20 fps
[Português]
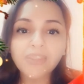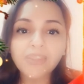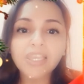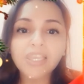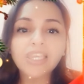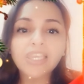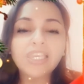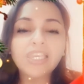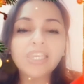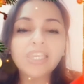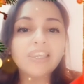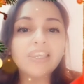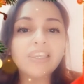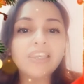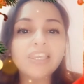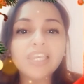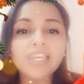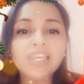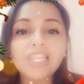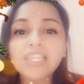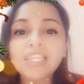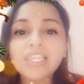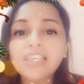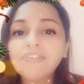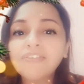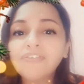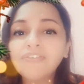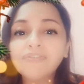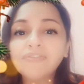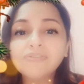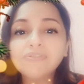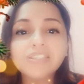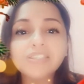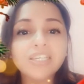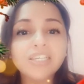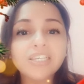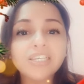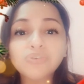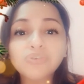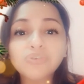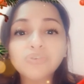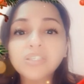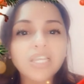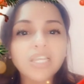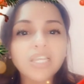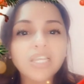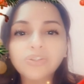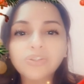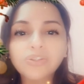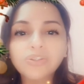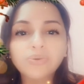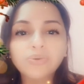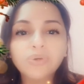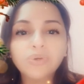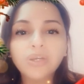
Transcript: e que Ele seja o centro